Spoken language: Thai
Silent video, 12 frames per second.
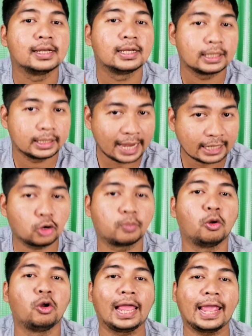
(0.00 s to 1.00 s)
ยได้จ
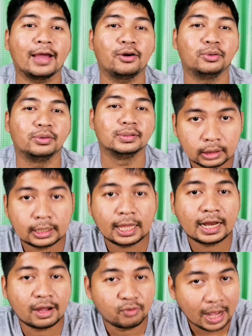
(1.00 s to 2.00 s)
บลงแล้ว
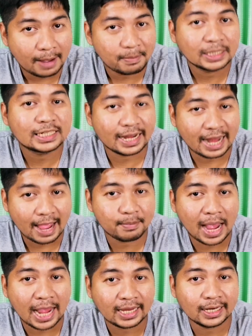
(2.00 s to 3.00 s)
แต่ถามว่ามันชนะ
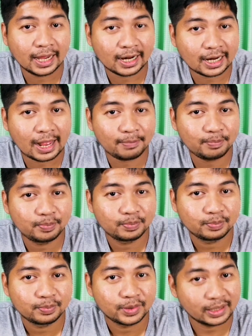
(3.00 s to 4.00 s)
ไหมนะครับ
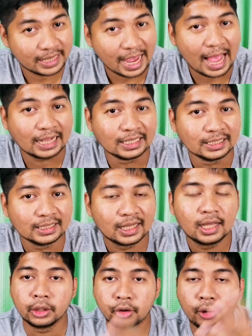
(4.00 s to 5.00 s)
ยัง
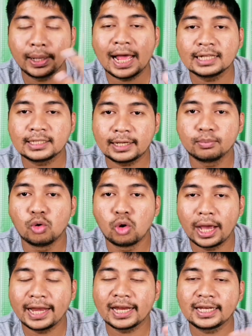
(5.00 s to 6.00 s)
โดยเวลาเจ็ดโม
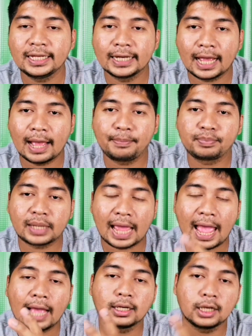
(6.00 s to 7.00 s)
งห้านาทีนะครับ
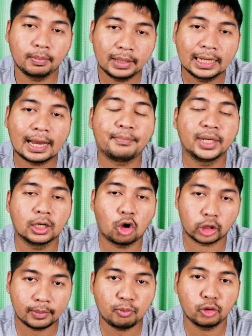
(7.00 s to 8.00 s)
ทางเครื่องบินลำหนึ่ง
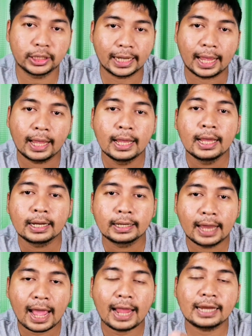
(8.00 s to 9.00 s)
ของญี่ปุ่นเนี่ย
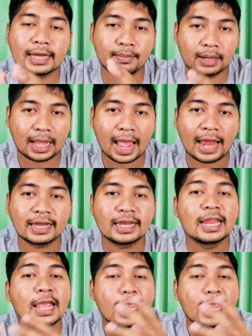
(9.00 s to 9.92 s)
ได้ทำการ